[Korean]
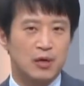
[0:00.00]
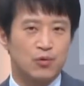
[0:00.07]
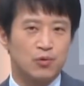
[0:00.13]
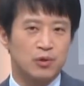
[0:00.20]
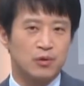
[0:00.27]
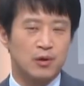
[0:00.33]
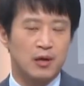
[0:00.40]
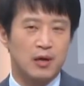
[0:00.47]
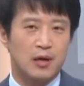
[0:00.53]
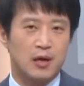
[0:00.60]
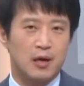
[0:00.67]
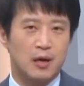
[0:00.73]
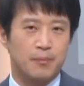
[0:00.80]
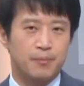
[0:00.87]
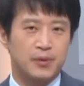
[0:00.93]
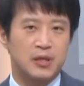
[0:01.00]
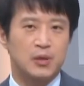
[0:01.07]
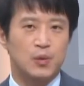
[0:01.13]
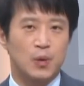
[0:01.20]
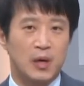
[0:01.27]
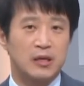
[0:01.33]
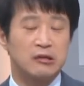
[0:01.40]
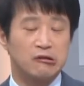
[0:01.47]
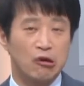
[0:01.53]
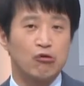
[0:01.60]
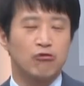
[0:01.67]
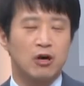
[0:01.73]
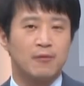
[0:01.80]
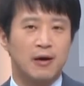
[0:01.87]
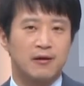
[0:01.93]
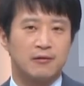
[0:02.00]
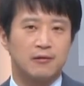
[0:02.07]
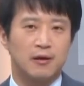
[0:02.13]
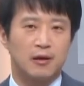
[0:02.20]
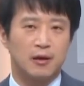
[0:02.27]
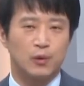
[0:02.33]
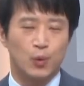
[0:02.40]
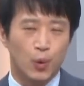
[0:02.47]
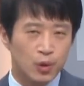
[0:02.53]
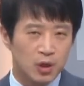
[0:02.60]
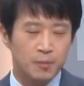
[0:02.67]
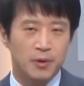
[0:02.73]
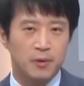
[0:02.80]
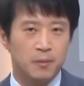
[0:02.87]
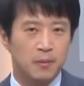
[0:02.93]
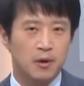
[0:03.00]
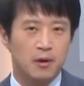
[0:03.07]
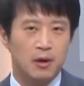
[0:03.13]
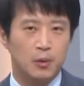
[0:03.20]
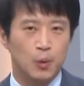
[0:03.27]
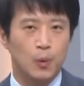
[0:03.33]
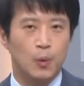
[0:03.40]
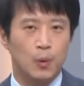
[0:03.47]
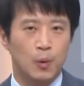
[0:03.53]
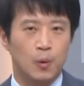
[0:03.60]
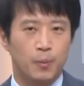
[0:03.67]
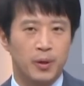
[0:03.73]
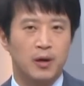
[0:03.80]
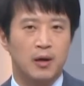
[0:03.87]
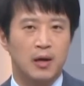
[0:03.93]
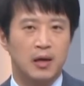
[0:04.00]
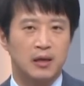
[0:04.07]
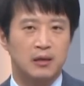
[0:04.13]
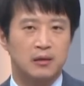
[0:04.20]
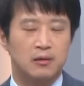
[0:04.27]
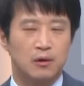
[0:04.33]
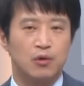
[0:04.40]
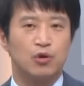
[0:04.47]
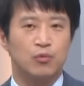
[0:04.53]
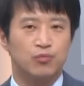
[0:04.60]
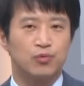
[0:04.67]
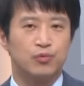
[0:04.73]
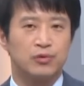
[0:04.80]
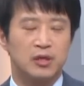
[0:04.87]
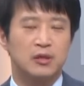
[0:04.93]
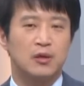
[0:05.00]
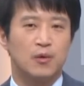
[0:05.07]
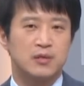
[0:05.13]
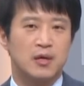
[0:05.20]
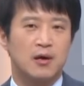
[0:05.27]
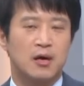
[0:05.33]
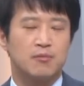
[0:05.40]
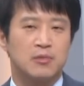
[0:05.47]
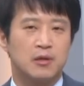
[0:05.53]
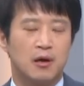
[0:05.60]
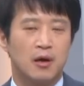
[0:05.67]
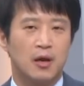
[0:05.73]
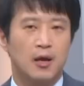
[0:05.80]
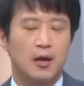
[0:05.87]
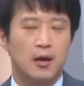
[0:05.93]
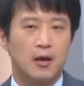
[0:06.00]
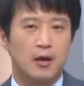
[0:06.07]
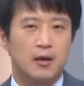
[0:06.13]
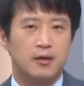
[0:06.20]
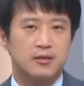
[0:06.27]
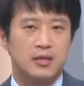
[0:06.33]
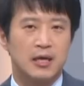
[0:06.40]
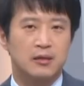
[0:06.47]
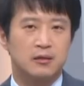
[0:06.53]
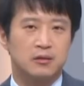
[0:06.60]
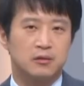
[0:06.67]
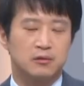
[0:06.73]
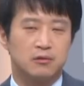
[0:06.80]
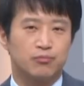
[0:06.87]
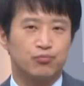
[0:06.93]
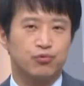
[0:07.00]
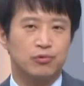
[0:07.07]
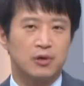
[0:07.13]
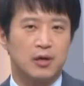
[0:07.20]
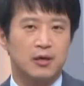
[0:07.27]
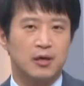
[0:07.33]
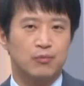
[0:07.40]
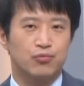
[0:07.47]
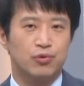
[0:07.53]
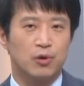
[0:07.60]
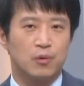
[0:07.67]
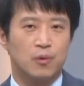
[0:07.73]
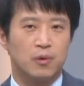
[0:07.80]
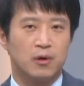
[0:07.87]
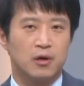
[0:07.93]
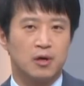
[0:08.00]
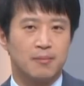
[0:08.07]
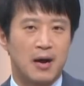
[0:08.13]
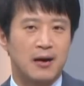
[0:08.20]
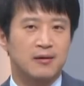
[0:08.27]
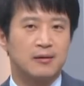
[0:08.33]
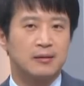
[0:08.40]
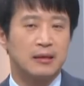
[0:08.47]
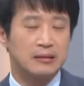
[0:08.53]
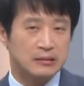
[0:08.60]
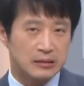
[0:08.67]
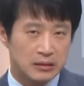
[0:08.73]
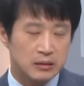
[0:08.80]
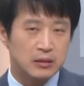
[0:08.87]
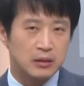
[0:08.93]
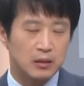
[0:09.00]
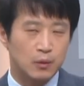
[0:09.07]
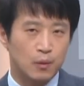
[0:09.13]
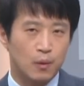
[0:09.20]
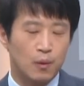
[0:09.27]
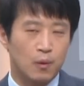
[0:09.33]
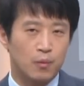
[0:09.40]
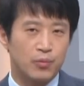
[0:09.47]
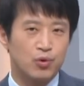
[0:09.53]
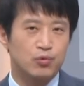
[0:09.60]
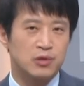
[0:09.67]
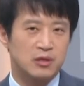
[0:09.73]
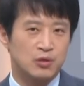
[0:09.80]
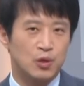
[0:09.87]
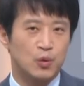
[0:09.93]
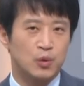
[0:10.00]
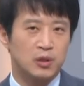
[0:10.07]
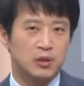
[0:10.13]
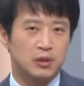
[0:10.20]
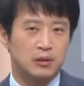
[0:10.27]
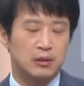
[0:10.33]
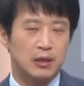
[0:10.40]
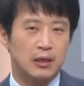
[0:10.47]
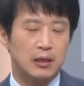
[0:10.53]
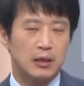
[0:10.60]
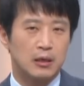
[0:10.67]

쇠고기와 비교하는 경우가 많은데 동일 평면에 놓고 평가하기는 어려운 부분이 있다고 생각합니다. 사드는 북한의 무력 공격을 막는다는 이익이 있고 미국산 쇠고기는